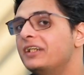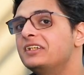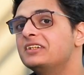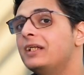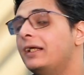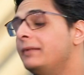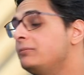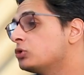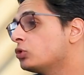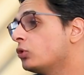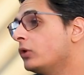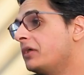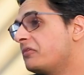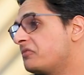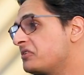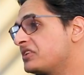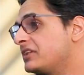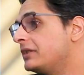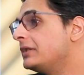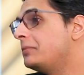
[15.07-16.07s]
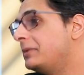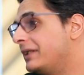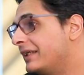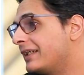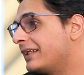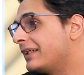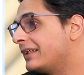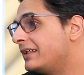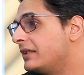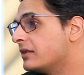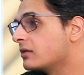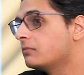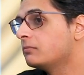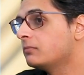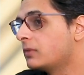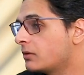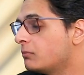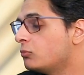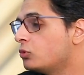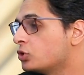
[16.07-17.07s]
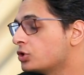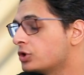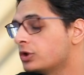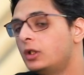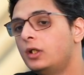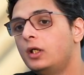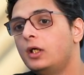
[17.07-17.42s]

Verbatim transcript: عايز لعيب صغير في السن بيجري كتير مرموش